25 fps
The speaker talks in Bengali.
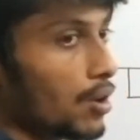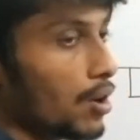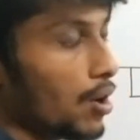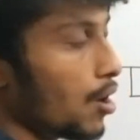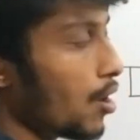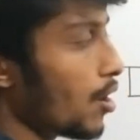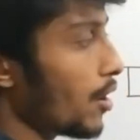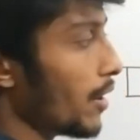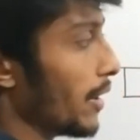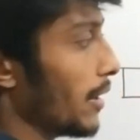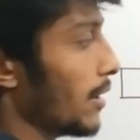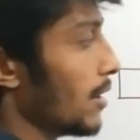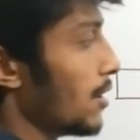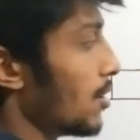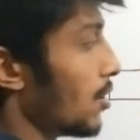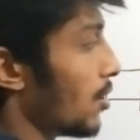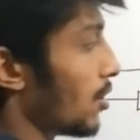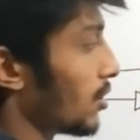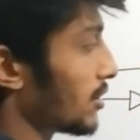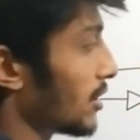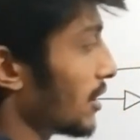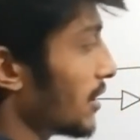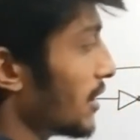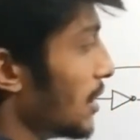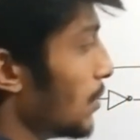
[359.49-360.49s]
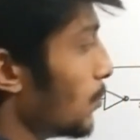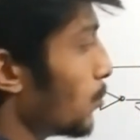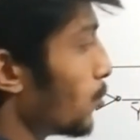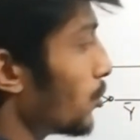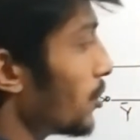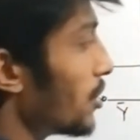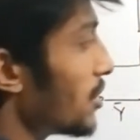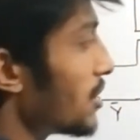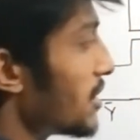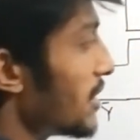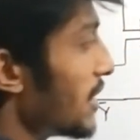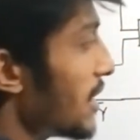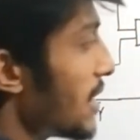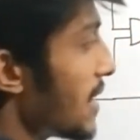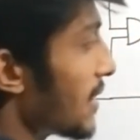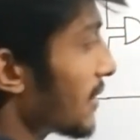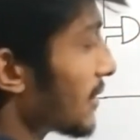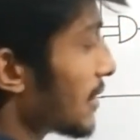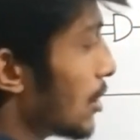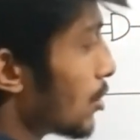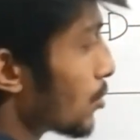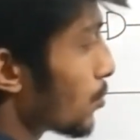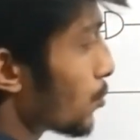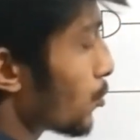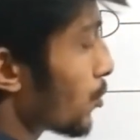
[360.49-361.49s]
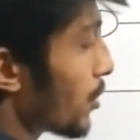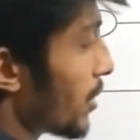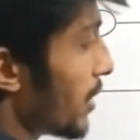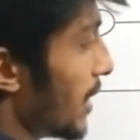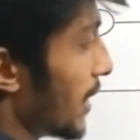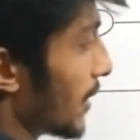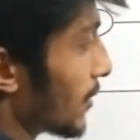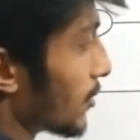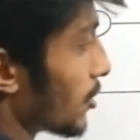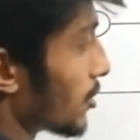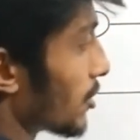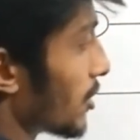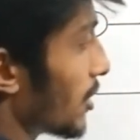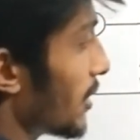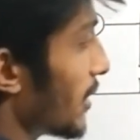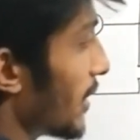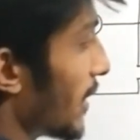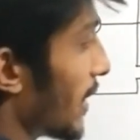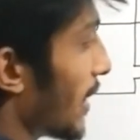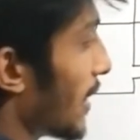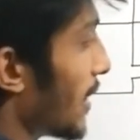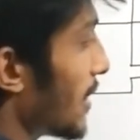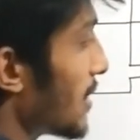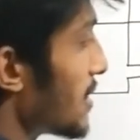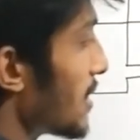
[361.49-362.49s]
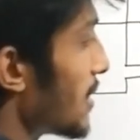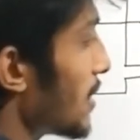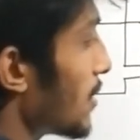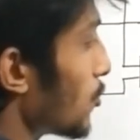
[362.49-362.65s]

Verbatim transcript: হয় অর্থাৎ ইনপুট দিচ্ছি এক্স আউটপুট এক্স অর্থাৎ এখানে যে